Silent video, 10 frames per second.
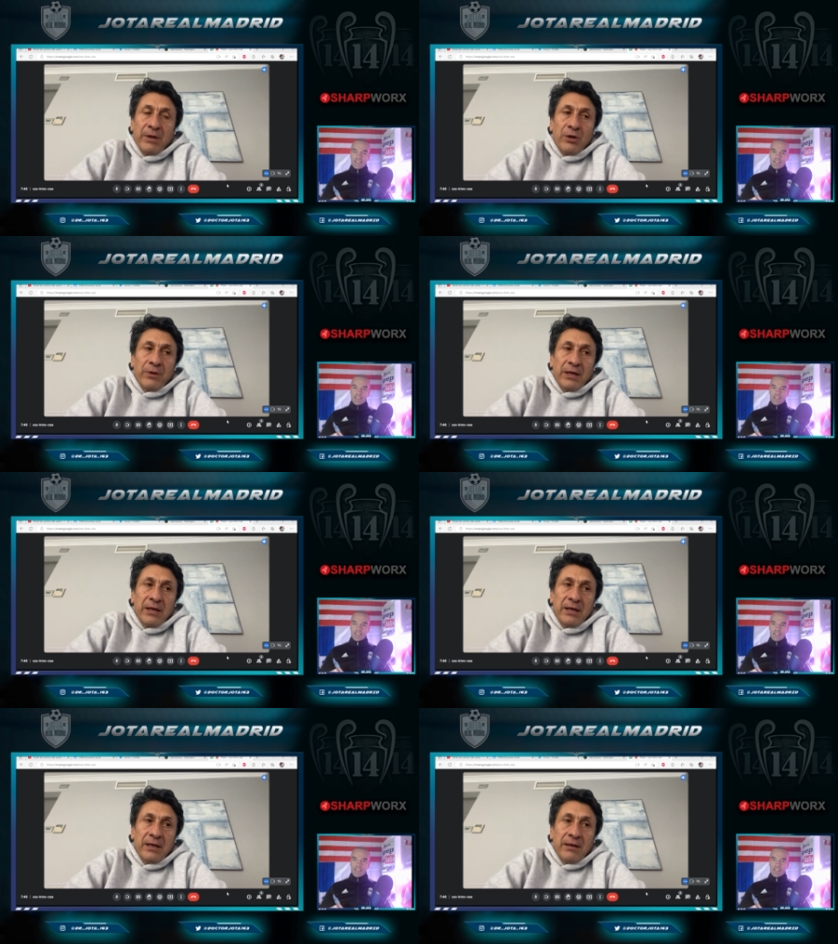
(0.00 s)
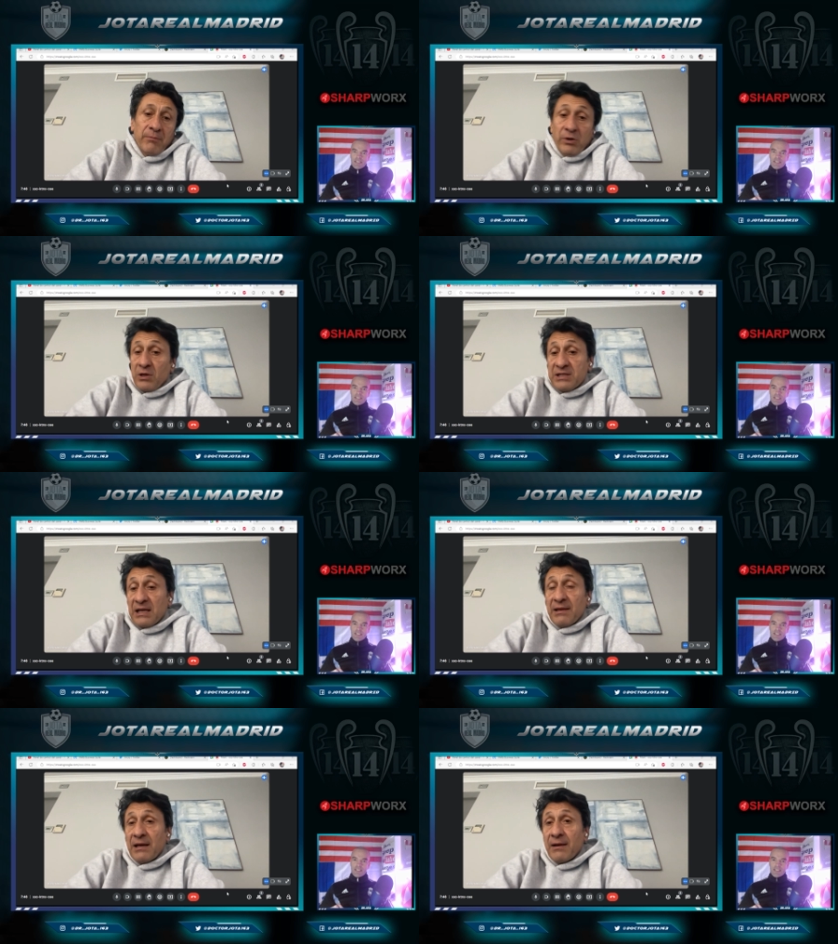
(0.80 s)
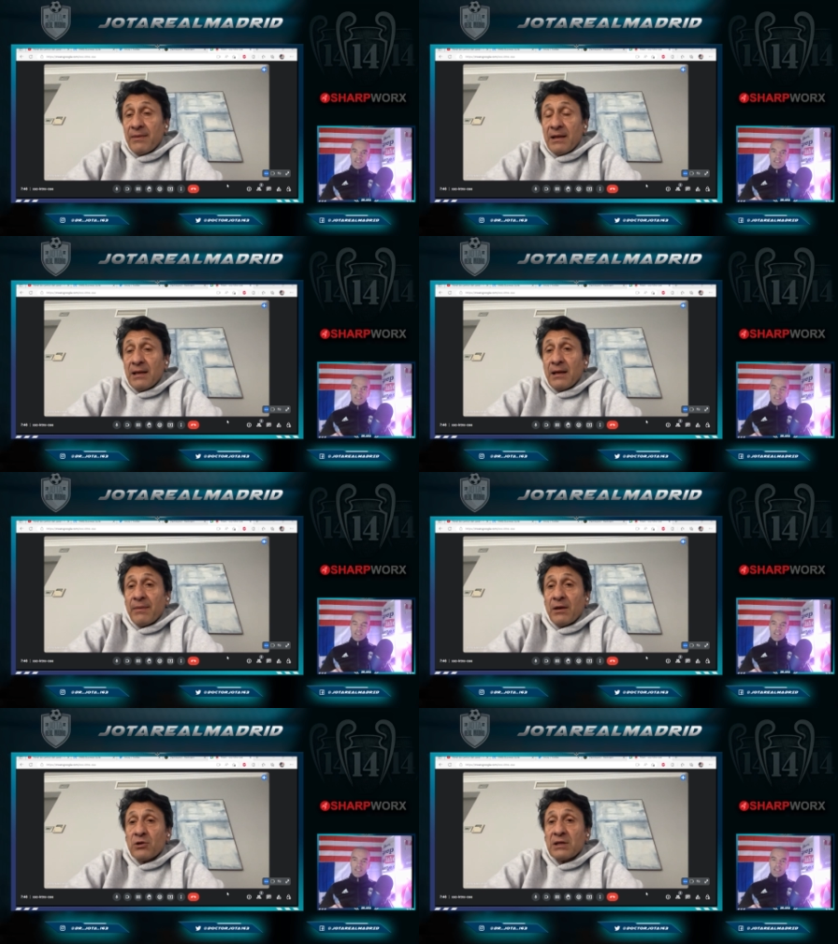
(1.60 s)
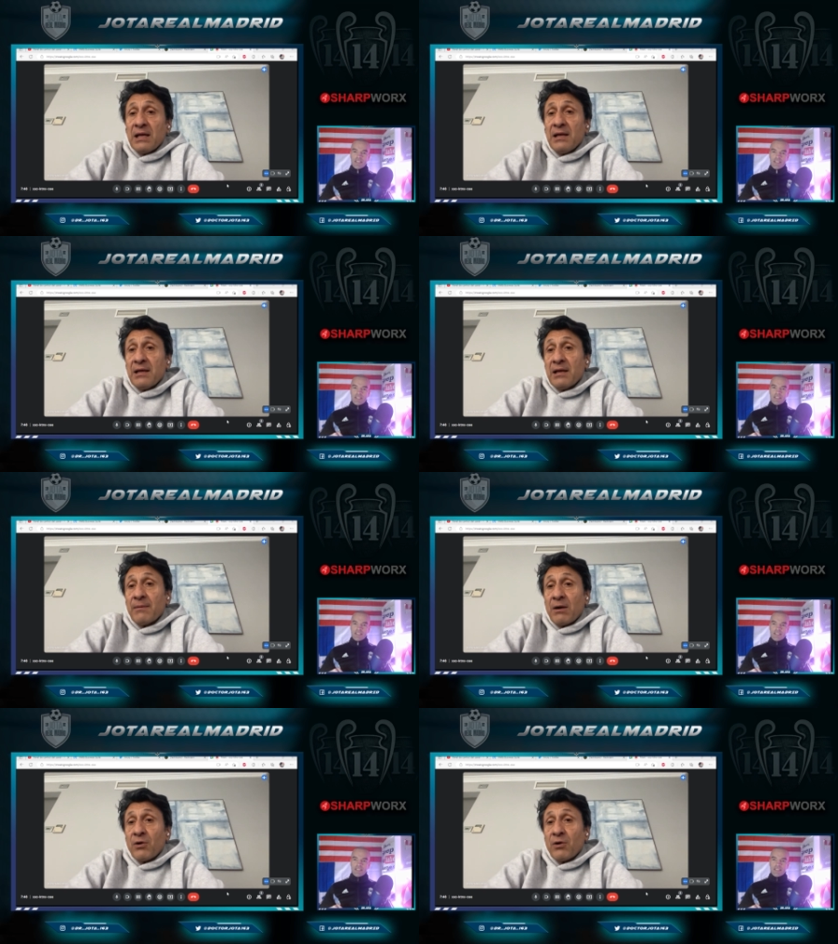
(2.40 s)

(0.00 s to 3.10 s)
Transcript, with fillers: camino de, bueno, él sale del hotel,